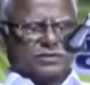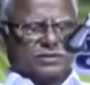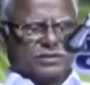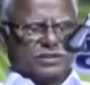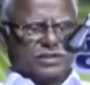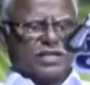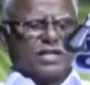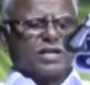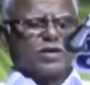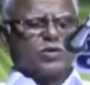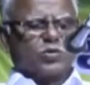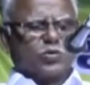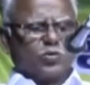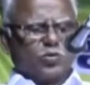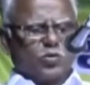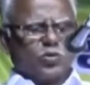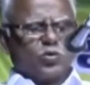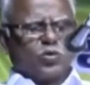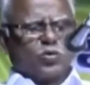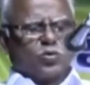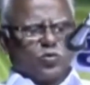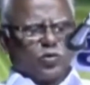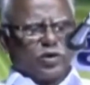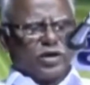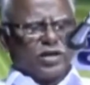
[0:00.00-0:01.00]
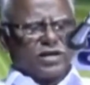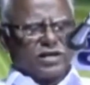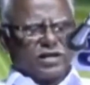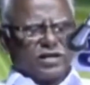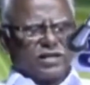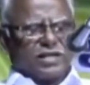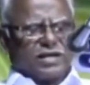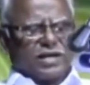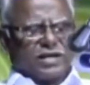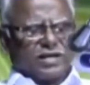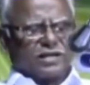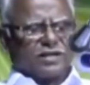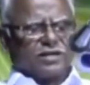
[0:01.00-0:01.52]
சில நூறு
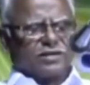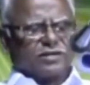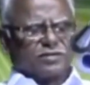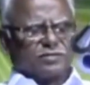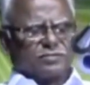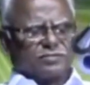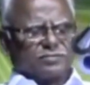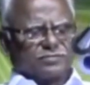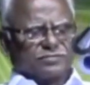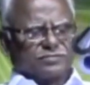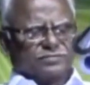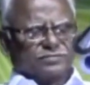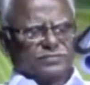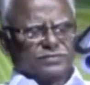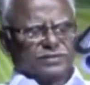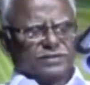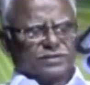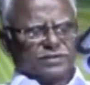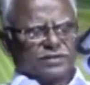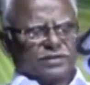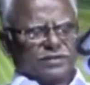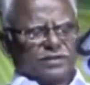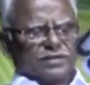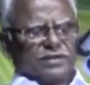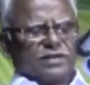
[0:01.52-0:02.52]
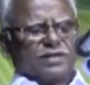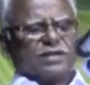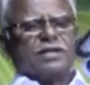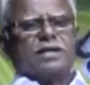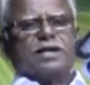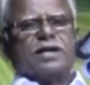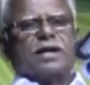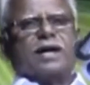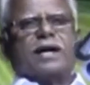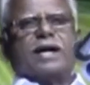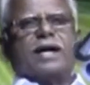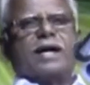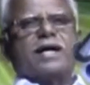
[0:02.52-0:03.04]
கோயில்கள் தான் இருக்கும்
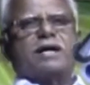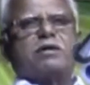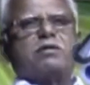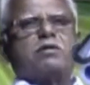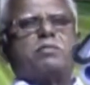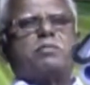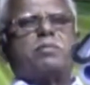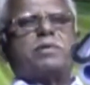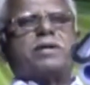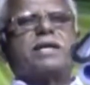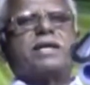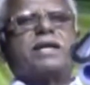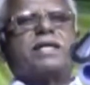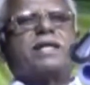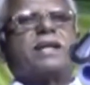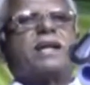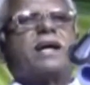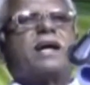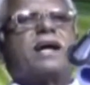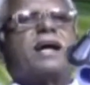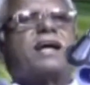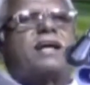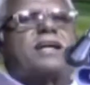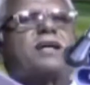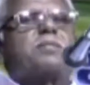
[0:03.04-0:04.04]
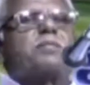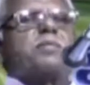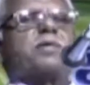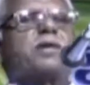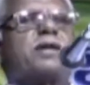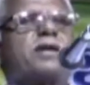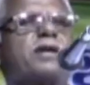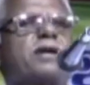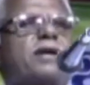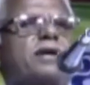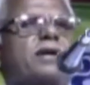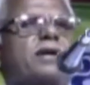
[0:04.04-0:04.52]
ஆகவப்படி அதெல்லாம் கட்டப்பட்ட